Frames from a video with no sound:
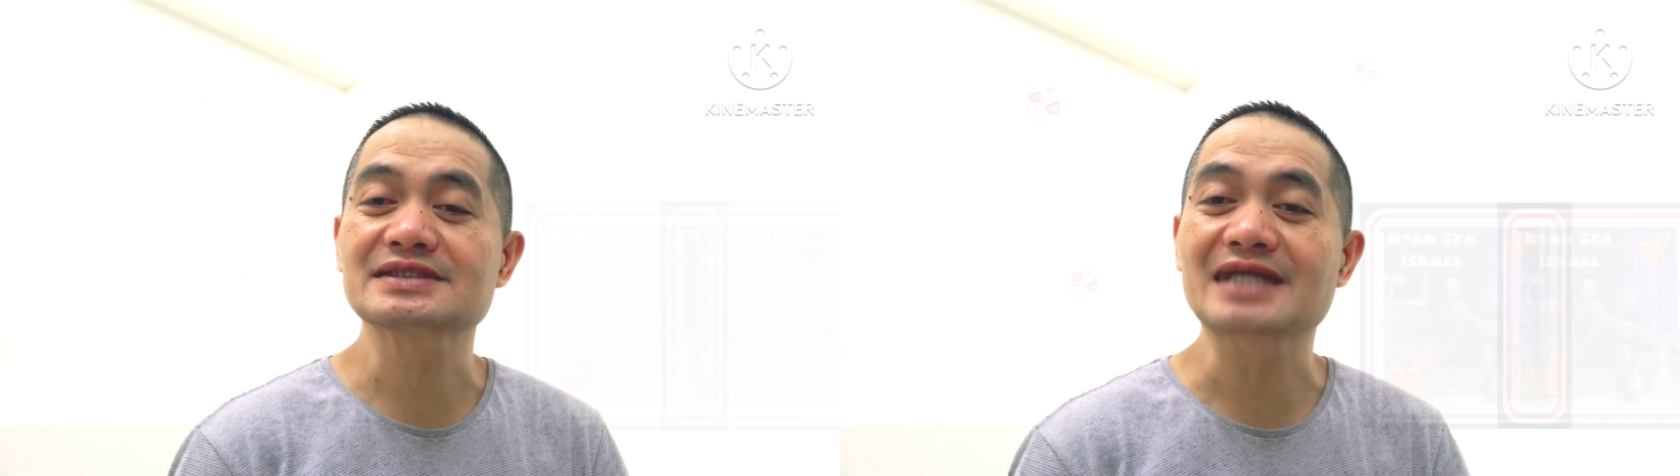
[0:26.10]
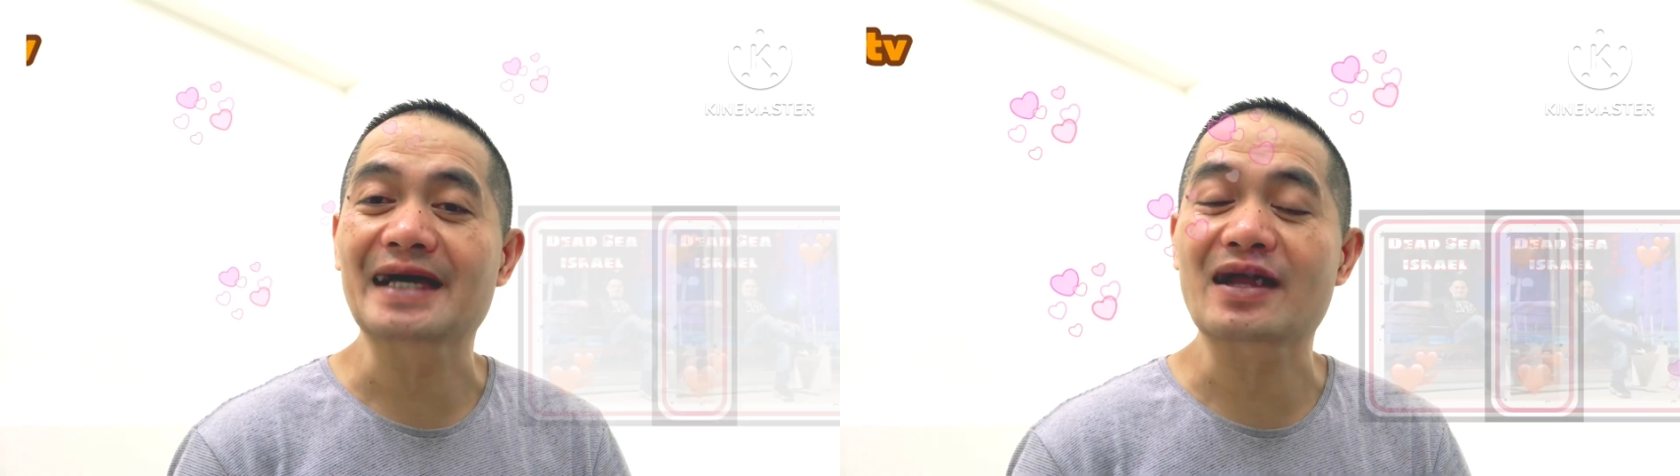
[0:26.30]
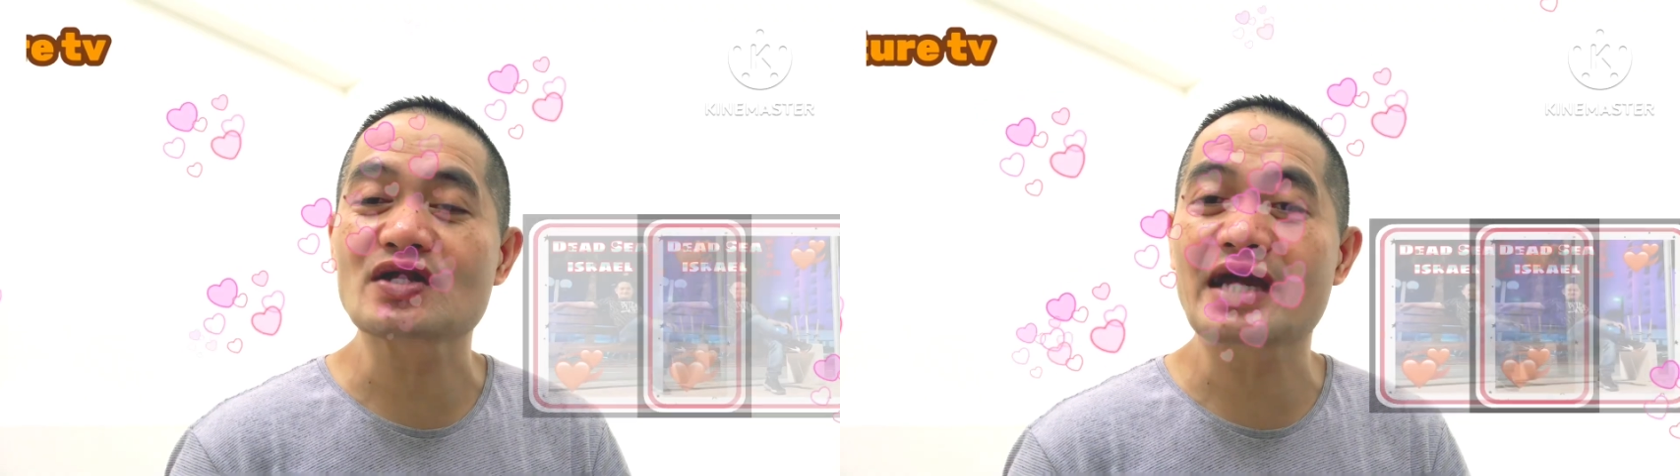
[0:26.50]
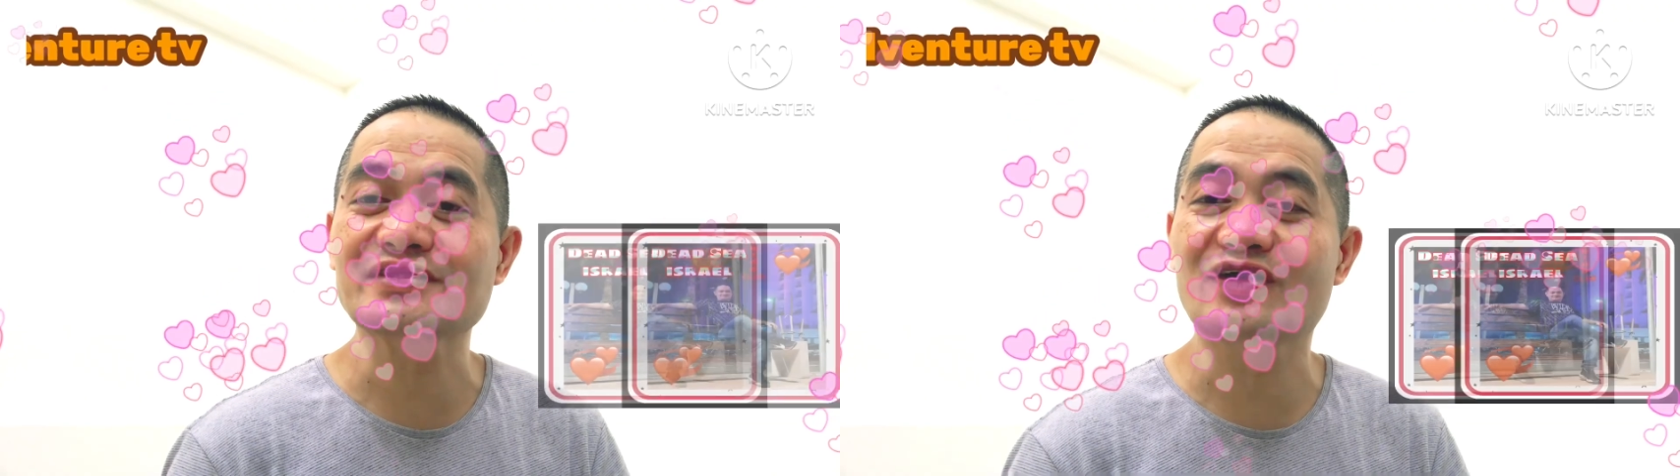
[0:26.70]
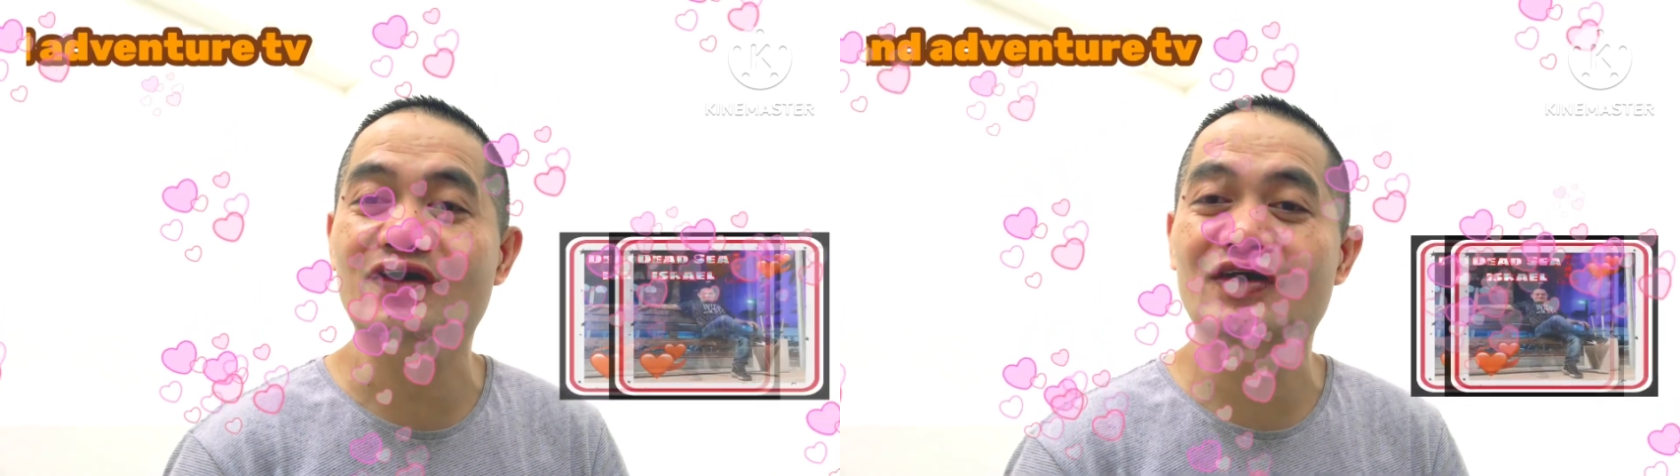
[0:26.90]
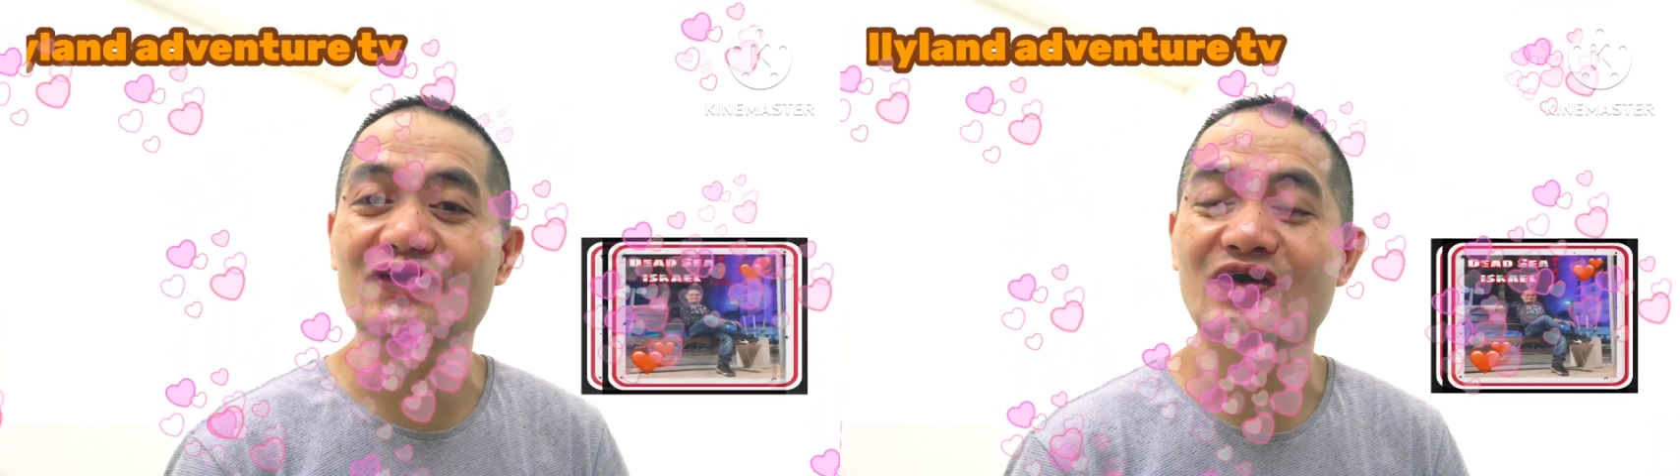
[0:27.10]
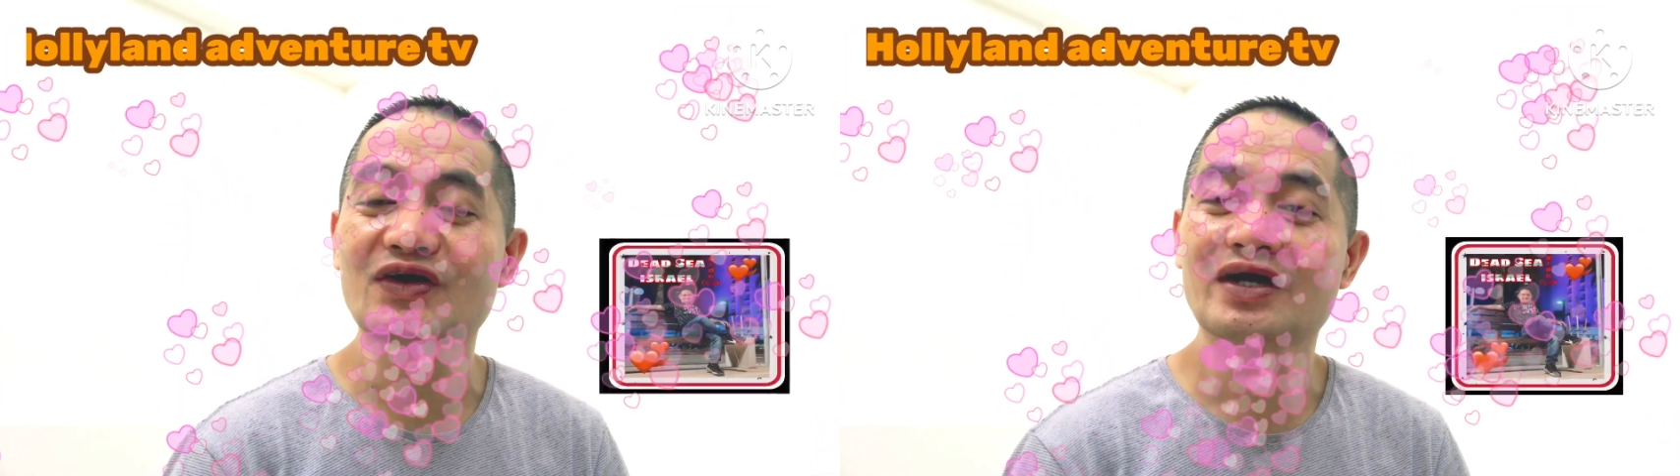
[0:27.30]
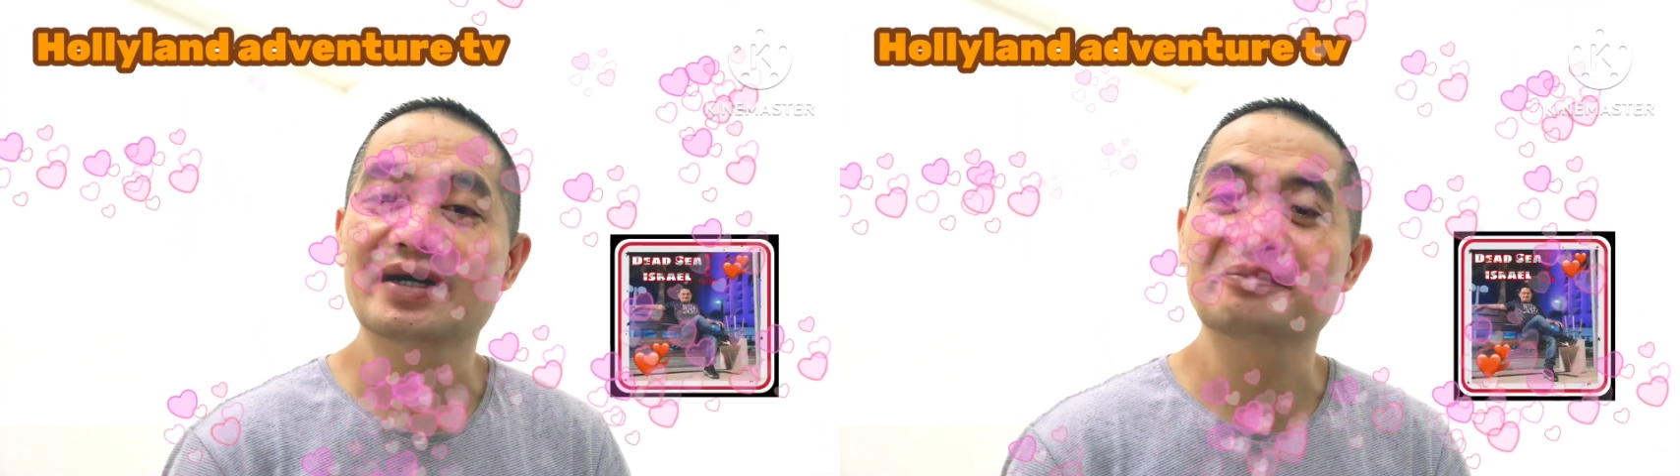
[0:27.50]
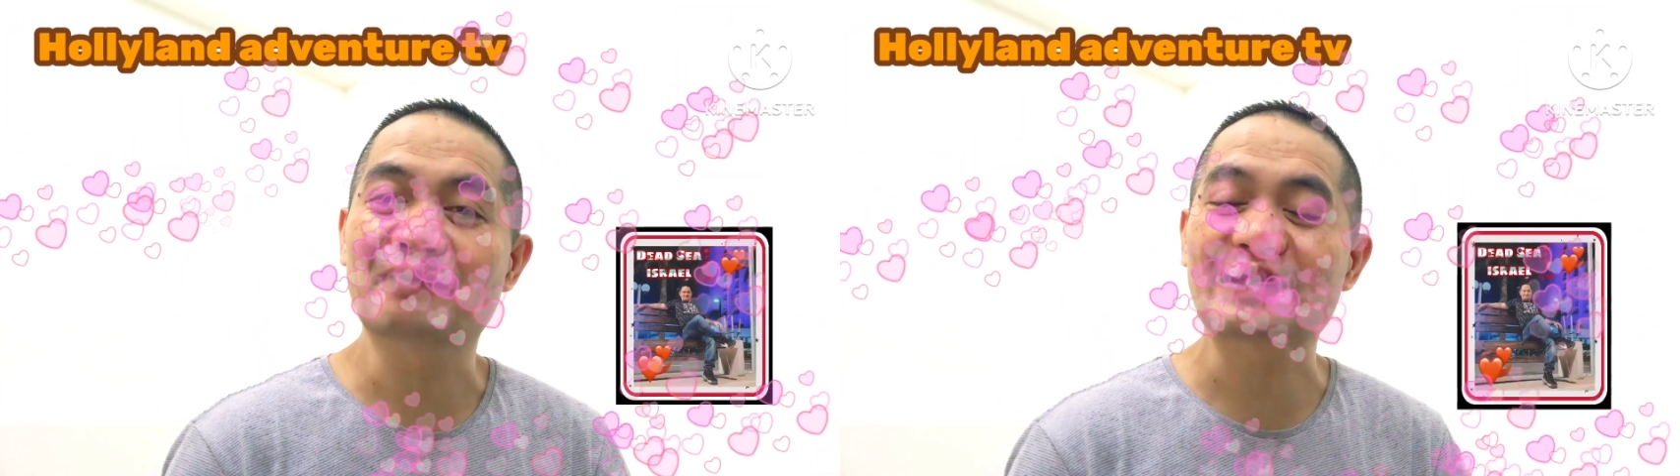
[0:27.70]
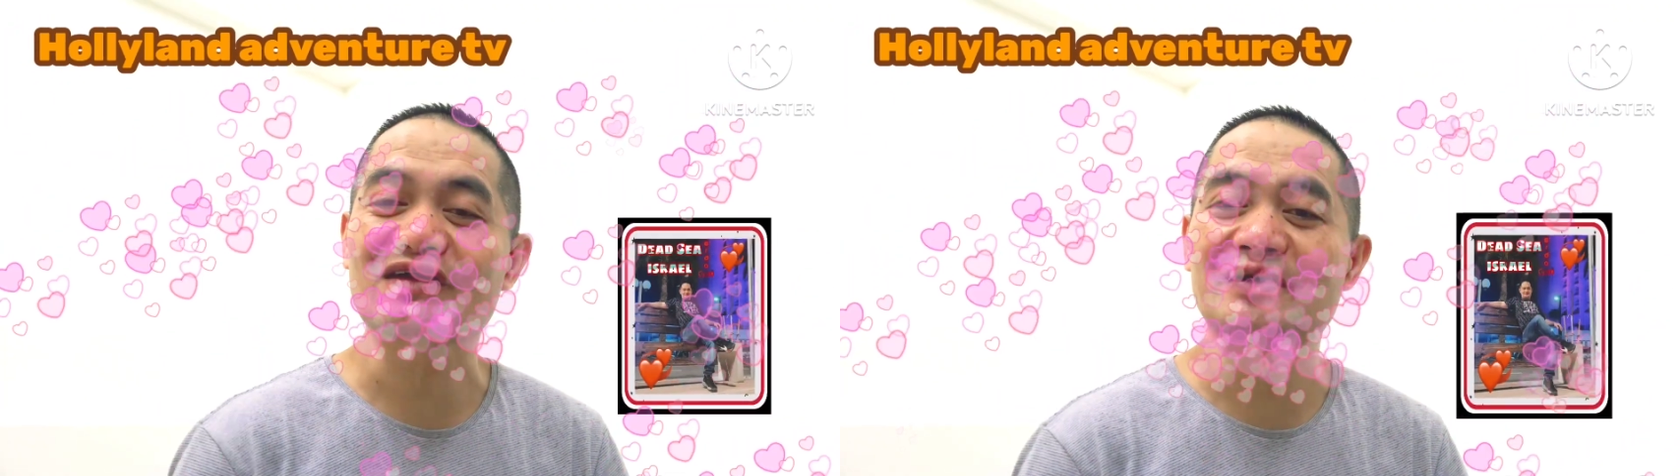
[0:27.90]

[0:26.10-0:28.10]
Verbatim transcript: Sa araw na ito, mayroon